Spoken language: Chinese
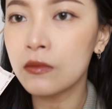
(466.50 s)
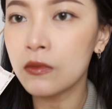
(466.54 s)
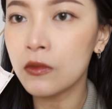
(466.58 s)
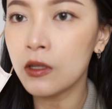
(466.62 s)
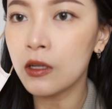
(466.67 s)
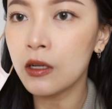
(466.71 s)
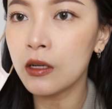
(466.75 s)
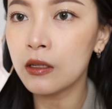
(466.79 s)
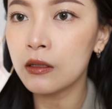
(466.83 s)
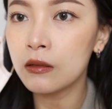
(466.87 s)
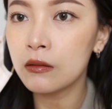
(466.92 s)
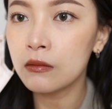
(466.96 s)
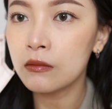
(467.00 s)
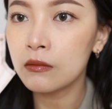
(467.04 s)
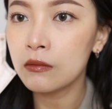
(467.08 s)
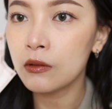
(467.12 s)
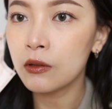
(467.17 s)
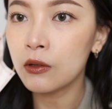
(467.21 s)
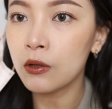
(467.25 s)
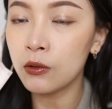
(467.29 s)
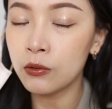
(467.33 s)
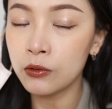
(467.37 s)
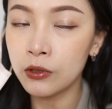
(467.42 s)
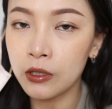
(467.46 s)
你看，
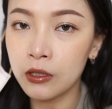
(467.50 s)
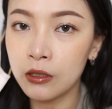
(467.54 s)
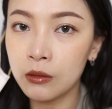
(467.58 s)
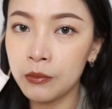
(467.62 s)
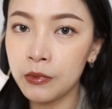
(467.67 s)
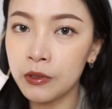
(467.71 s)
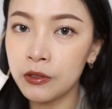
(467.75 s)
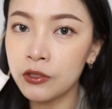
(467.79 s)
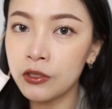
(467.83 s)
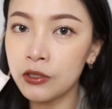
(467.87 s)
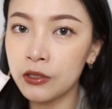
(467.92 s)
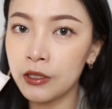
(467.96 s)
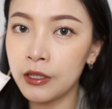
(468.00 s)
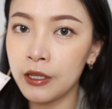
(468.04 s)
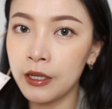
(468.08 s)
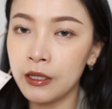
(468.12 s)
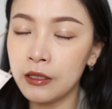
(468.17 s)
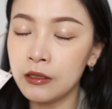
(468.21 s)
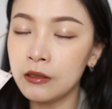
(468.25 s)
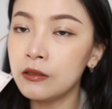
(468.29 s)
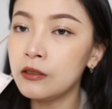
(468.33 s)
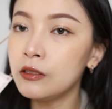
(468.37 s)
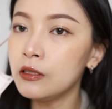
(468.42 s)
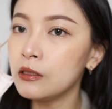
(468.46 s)
口罩里面是
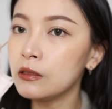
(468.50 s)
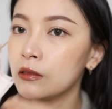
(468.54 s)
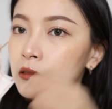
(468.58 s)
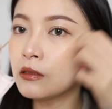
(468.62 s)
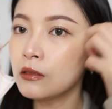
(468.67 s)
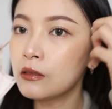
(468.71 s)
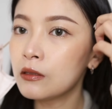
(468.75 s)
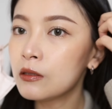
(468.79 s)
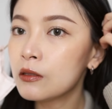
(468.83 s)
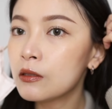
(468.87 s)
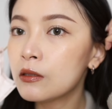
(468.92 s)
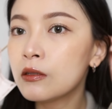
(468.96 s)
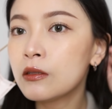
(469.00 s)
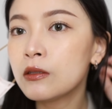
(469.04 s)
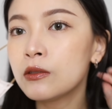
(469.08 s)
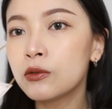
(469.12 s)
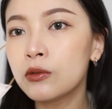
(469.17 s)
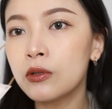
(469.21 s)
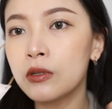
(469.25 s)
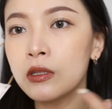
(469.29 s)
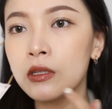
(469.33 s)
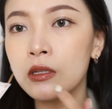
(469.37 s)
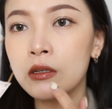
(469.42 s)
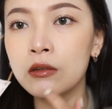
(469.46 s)
干净的。
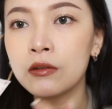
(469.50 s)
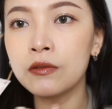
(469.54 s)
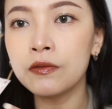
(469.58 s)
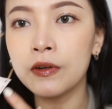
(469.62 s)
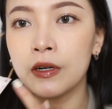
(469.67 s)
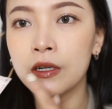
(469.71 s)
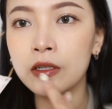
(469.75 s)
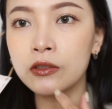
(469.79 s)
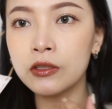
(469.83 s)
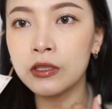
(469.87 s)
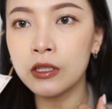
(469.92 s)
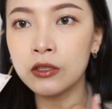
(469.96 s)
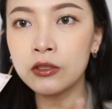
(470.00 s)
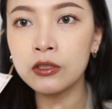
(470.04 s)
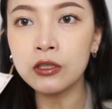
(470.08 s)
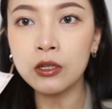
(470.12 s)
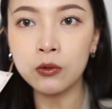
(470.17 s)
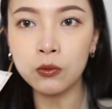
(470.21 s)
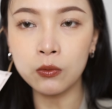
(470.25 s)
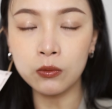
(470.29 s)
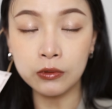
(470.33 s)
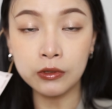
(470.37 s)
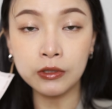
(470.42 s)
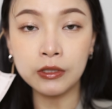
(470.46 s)
所以那种防晒效
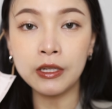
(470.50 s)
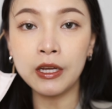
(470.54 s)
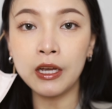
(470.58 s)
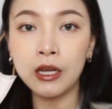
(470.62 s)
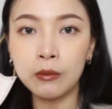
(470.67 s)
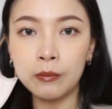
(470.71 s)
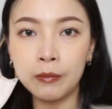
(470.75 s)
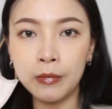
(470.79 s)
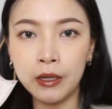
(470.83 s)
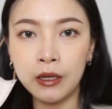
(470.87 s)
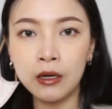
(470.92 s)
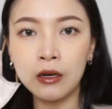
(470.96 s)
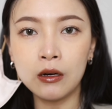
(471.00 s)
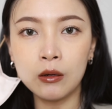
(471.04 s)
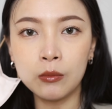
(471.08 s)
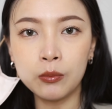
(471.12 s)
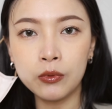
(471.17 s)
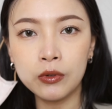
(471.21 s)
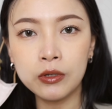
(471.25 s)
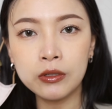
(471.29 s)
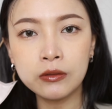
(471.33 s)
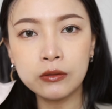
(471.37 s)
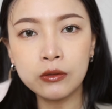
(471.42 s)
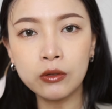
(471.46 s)
果真的还蛮好，
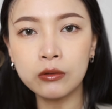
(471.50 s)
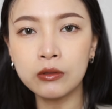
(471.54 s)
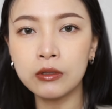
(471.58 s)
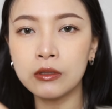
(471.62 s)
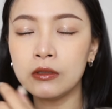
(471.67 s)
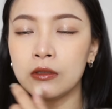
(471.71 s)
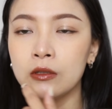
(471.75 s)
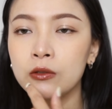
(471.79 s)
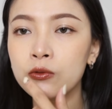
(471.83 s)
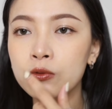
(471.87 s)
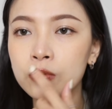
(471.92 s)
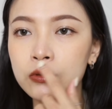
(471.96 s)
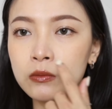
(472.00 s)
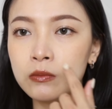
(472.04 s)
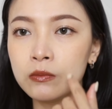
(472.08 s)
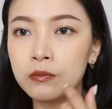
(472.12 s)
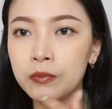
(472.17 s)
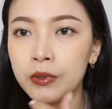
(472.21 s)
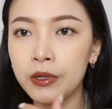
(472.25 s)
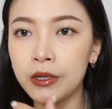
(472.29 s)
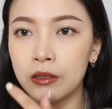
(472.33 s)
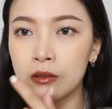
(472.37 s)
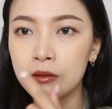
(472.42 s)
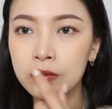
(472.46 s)
不会弄得你的唇
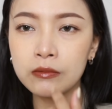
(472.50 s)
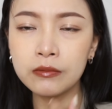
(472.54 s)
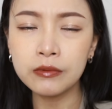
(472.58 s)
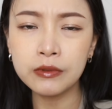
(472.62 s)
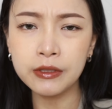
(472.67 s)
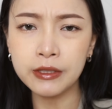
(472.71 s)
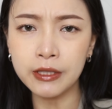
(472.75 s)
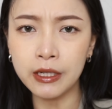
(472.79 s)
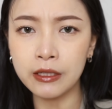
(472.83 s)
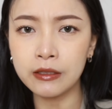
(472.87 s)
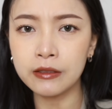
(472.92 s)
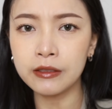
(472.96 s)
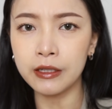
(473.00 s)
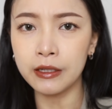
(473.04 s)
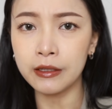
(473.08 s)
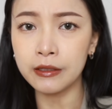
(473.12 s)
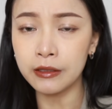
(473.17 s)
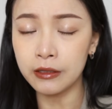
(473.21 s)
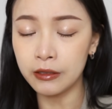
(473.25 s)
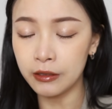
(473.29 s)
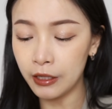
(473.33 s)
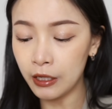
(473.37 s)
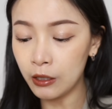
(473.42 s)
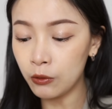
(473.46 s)
边脏脏
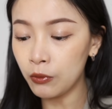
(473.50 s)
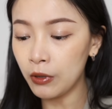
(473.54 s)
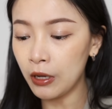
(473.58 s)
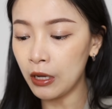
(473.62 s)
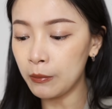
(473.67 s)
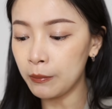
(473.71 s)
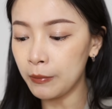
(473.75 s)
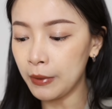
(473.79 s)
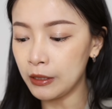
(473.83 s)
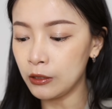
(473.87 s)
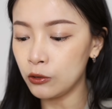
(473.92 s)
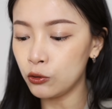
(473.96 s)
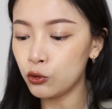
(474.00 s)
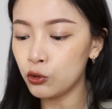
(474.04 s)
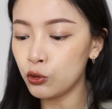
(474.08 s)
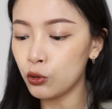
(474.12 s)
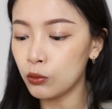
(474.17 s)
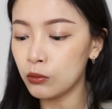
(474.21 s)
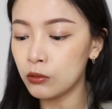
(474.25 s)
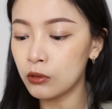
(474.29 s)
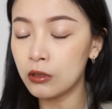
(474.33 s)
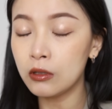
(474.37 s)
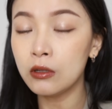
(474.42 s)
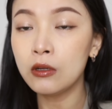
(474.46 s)
的，那样会还蛮糗
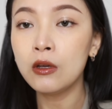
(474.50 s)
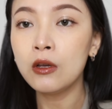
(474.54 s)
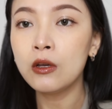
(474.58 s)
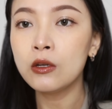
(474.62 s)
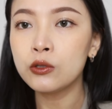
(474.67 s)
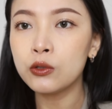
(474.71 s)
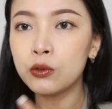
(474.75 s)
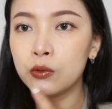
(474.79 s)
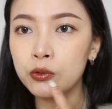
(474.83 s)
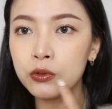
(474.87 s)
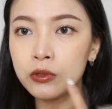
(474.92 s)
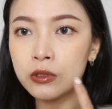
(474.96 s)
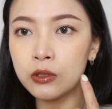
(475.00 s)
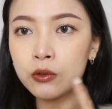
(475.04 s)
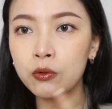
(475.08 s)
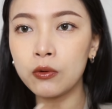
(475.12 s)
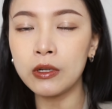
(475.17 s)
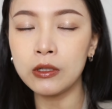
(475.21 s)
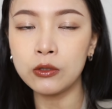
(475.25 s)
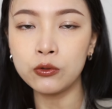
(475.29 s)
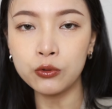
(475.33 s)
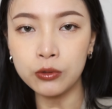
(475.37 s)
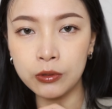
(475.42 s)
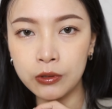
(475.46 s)
的。所以我觉得这
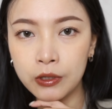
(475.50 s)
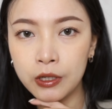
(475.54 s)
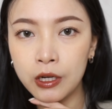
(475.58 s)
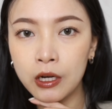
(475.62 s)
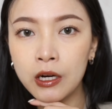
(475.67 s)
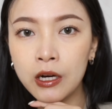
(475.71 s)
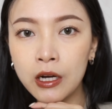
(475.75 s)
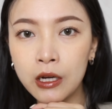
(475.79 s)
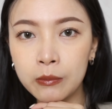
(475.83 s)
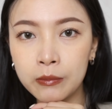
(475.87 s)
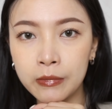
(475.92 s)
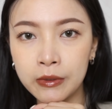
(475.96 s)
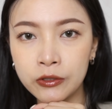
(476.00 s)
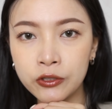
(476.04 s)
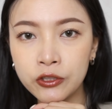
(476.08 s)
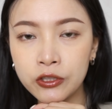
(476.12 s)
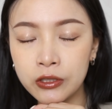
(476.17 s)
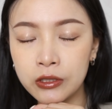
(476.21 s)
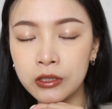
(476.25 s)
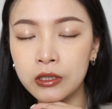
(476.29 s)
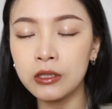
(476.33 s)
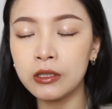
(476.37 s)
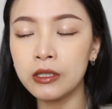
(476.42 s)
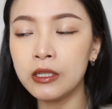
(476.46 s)
款唇膏还蛮
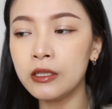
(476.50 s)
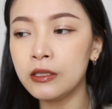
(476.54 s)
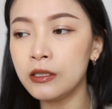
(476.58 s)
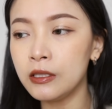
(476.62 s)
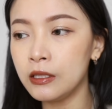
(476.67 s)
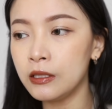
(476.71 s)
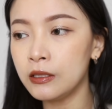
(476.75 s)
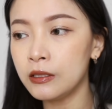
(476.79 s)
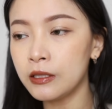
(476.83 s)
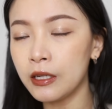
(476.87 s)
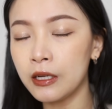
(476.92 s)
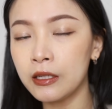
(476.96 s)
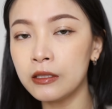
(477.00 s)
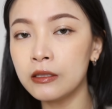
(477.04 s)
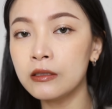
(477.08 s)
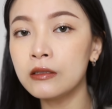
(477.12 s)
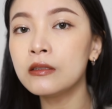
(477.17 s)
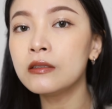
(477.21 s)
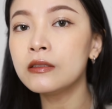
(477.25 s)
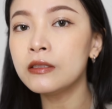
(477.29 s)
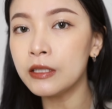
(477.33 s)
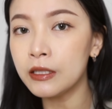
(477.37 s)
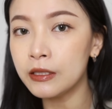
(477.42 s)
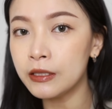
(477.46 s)
适合疫情下的
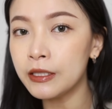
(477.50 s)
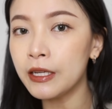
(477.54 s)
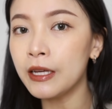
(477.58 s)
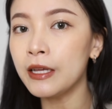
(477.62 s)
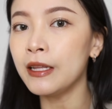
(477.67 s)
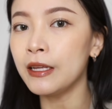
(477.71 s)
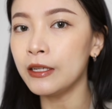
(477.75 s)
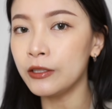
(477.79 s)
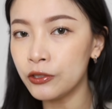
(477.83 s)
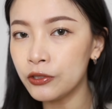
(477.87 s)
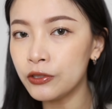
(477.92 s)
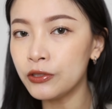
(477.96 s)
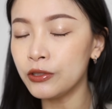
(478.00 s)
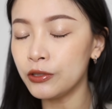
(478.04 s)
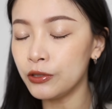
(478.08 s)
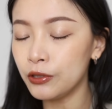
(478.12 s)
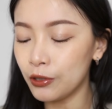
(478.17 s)
现在来使